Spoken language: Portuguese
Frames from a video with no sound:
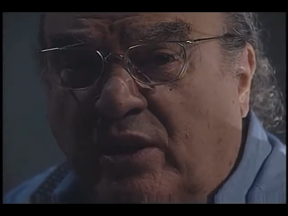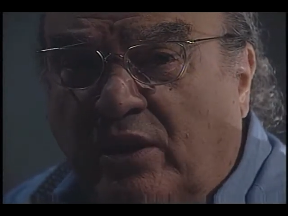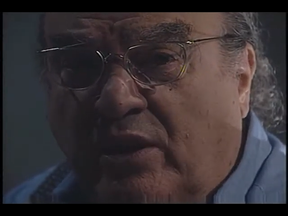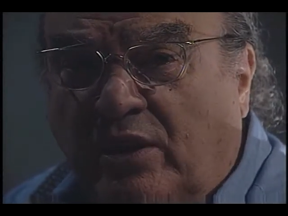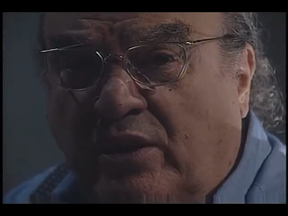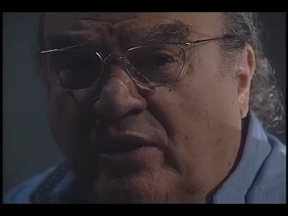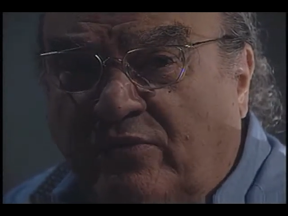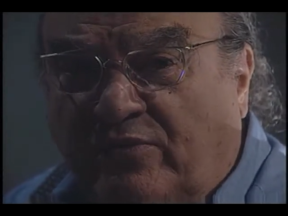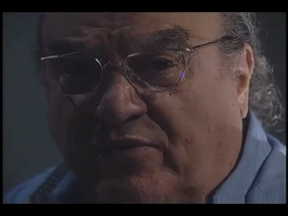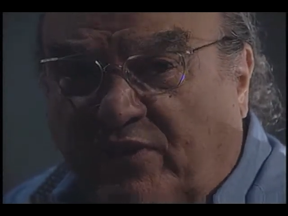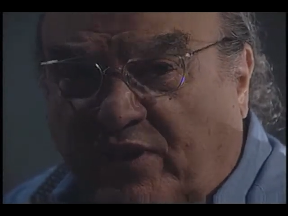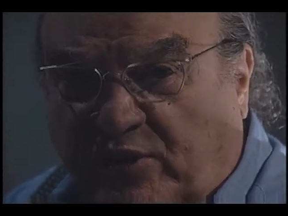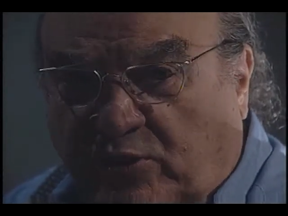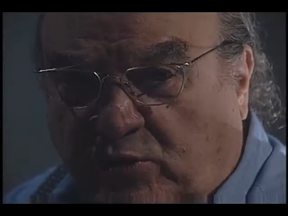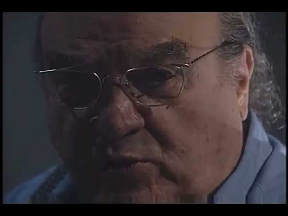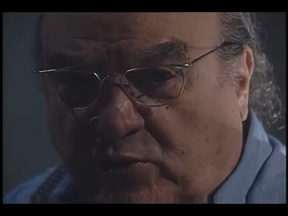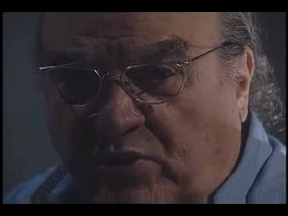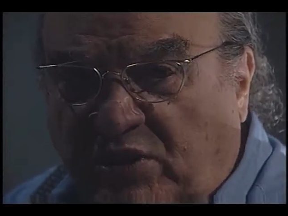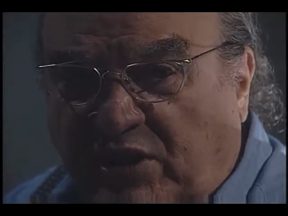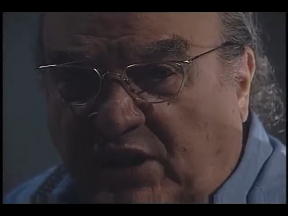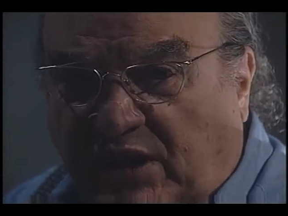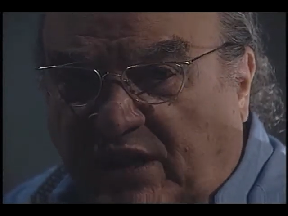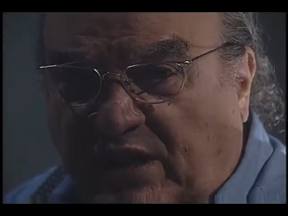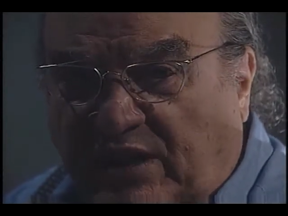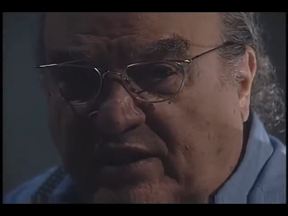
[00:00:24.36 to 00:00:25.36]
em vez do
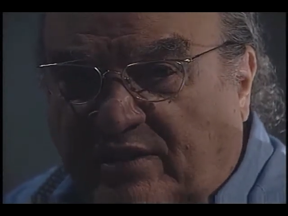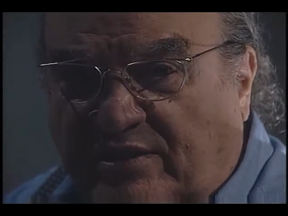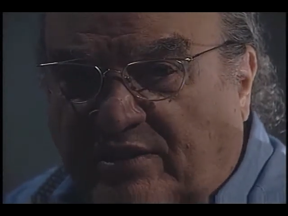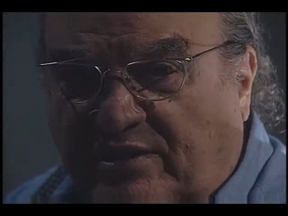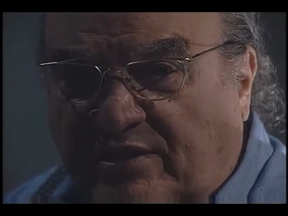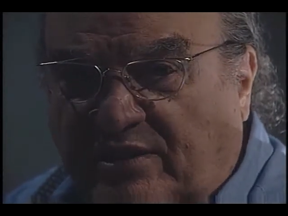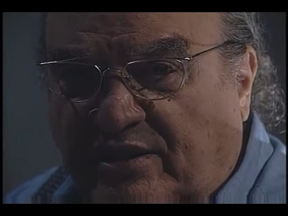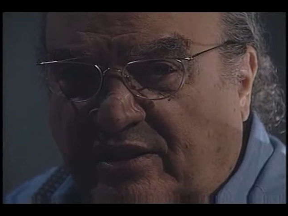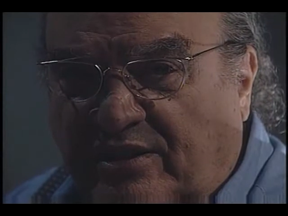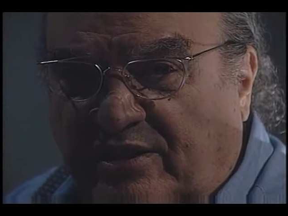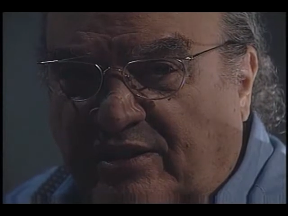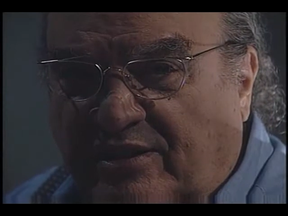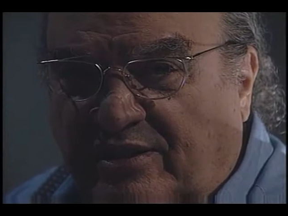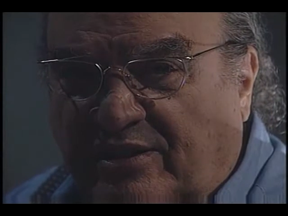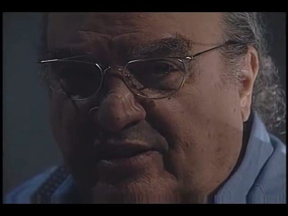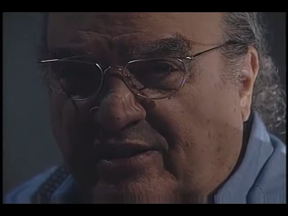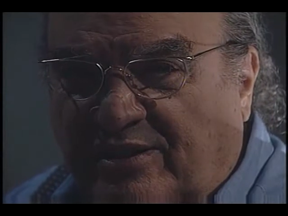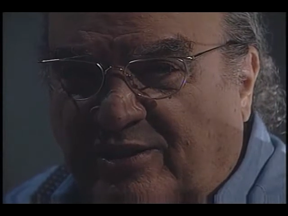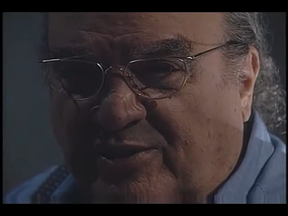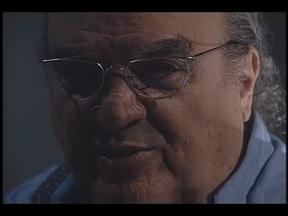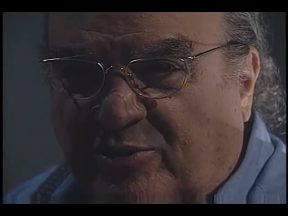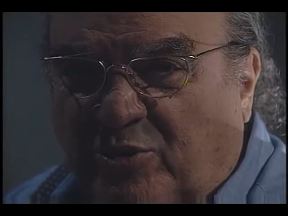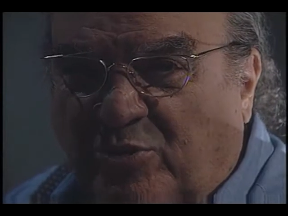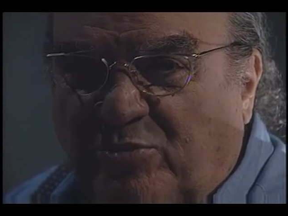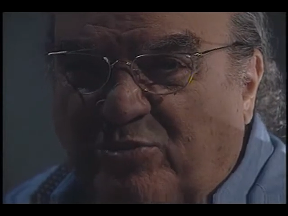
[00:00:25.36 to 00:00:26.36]
inglês,
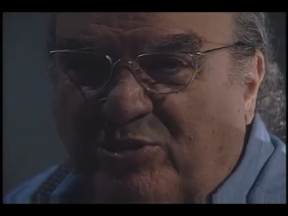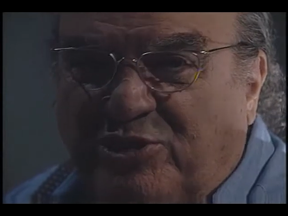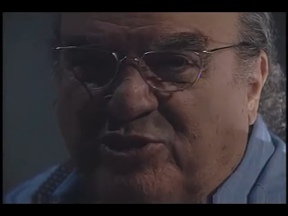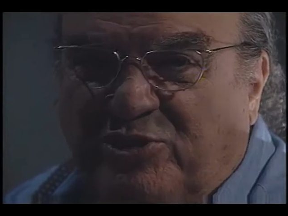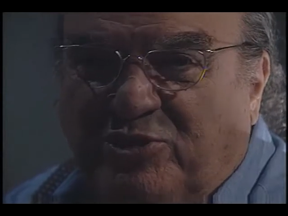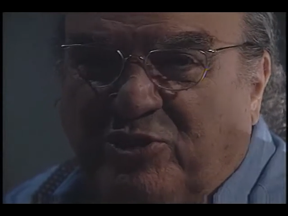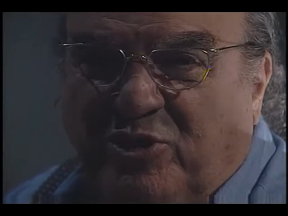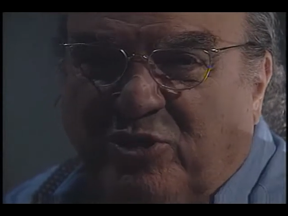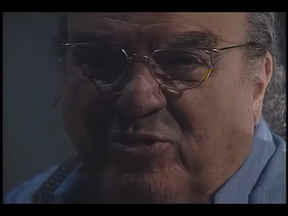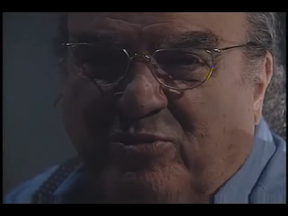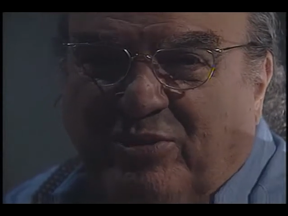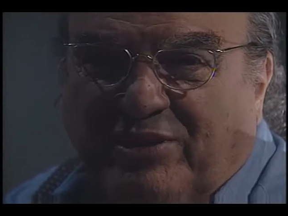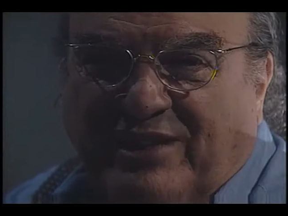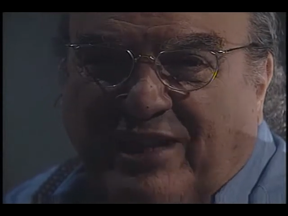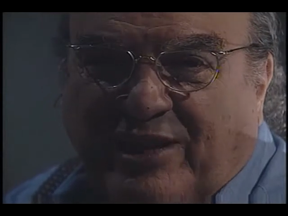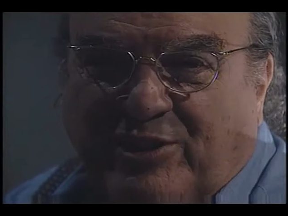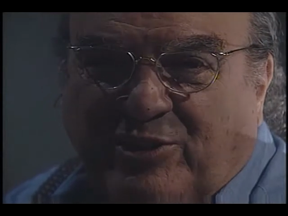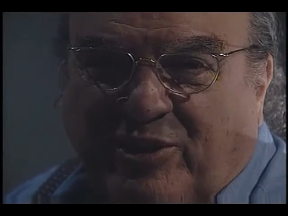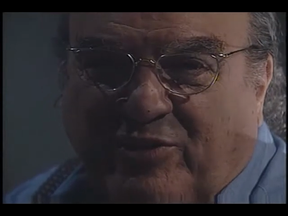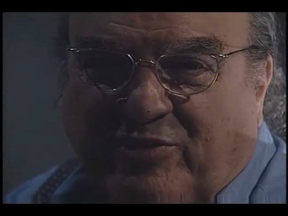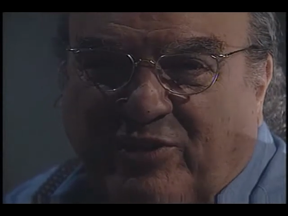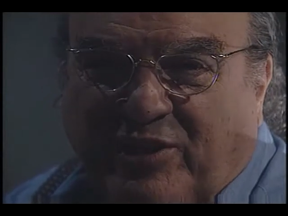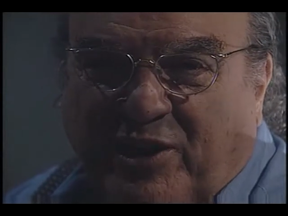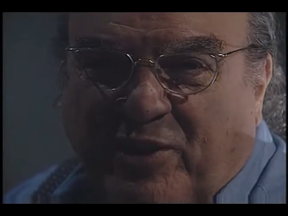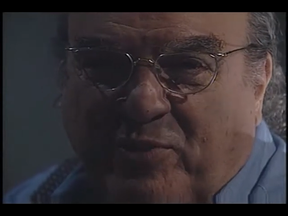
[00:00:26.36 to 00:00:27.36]
como idioma da
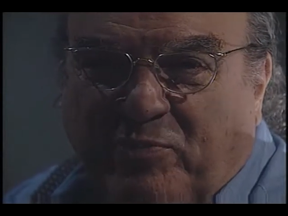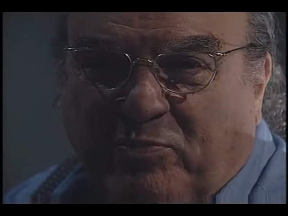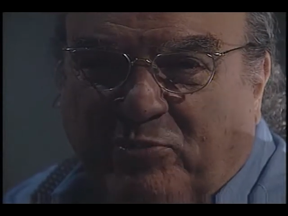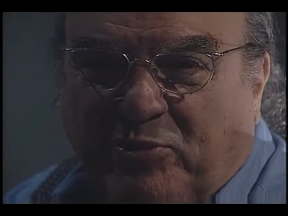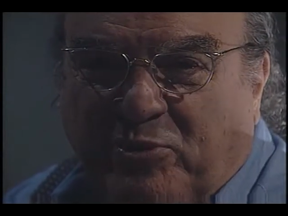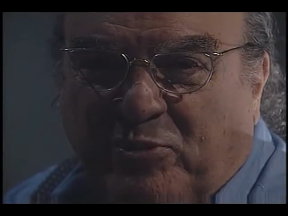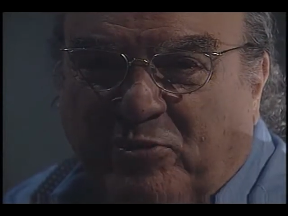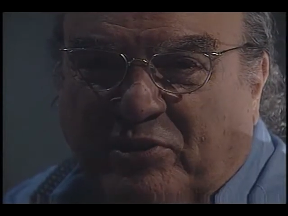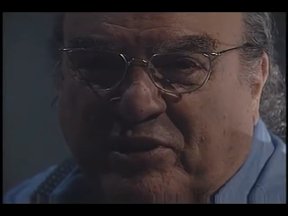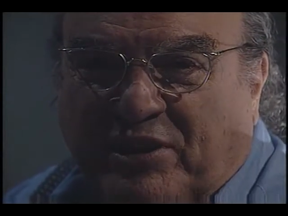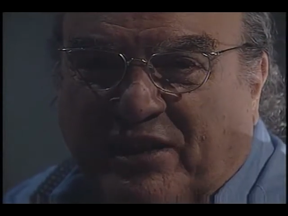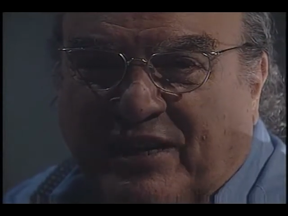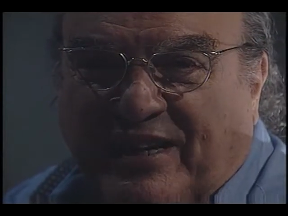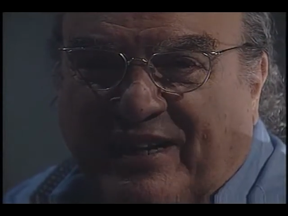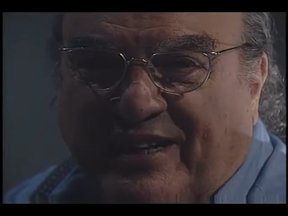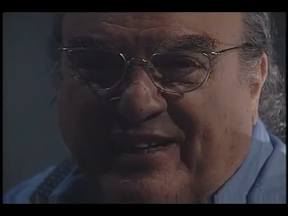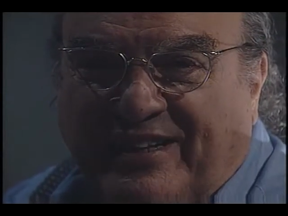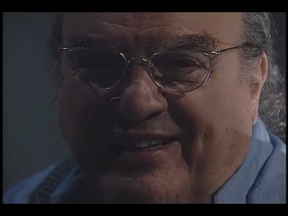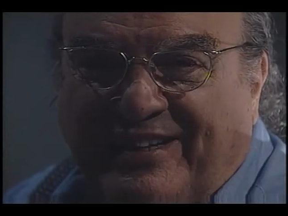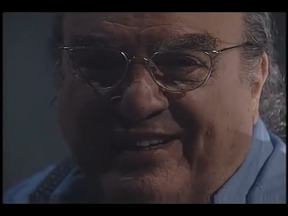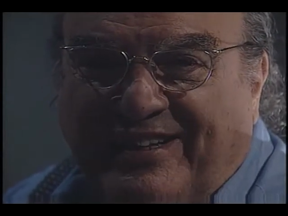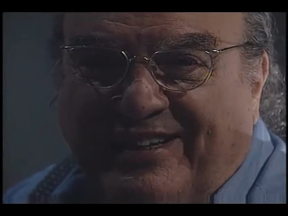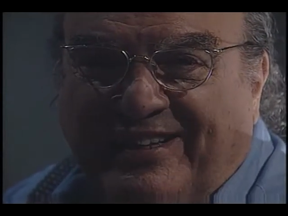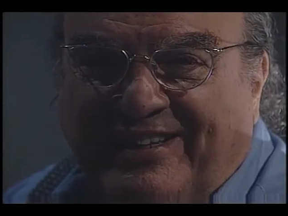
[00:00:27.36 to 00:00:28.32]
nova república